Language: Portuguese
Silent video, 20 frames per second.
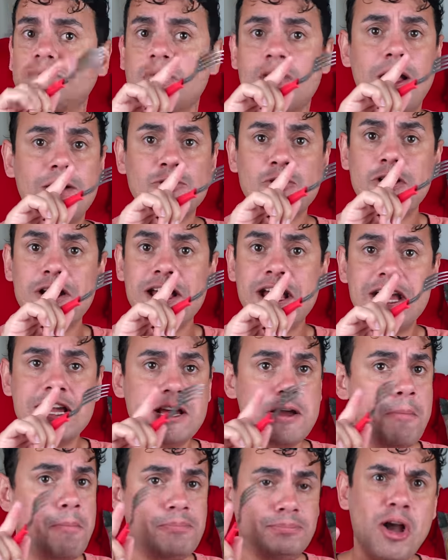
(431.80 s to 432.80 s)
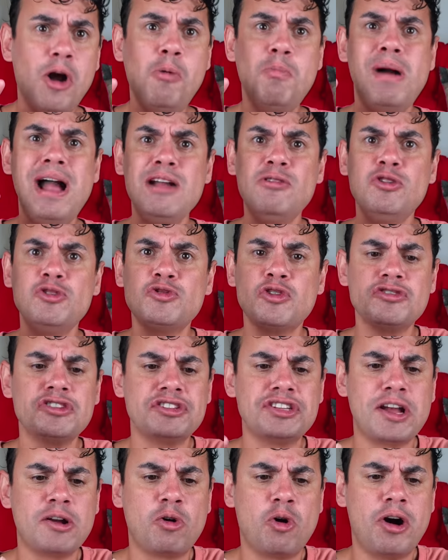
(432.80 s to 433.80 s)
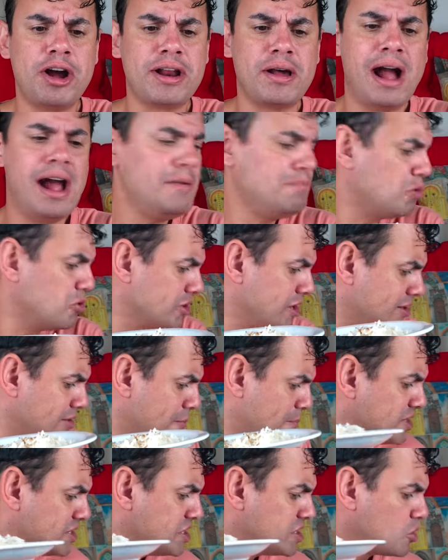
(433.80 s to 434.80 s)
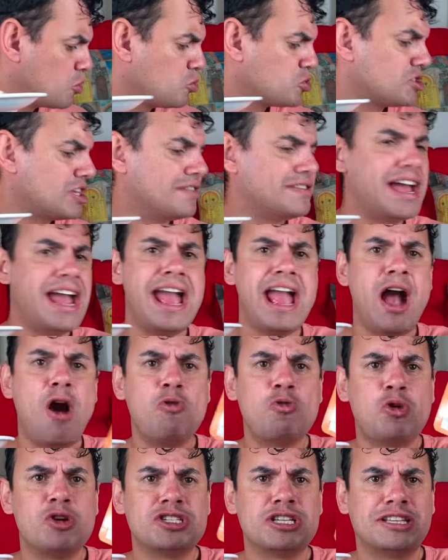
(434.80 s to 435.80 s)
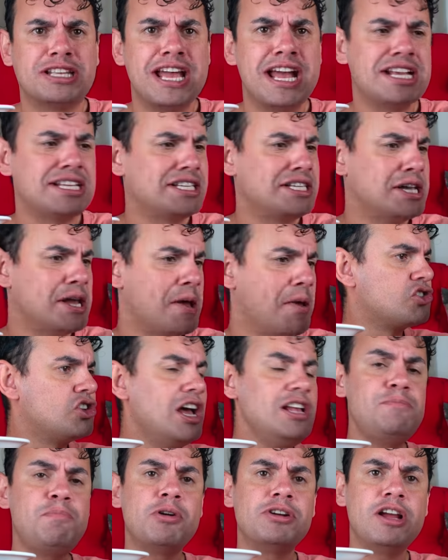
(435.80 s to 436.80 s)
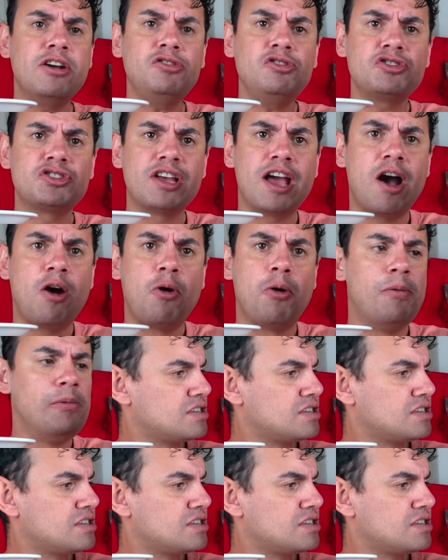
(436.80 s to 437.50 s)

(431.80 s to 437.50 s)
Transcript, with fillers: adorei. É o mais gostoso até agora. Ai, por que, que precisa custar 10 reais uma coisa desse? Gente, por Deus do céu.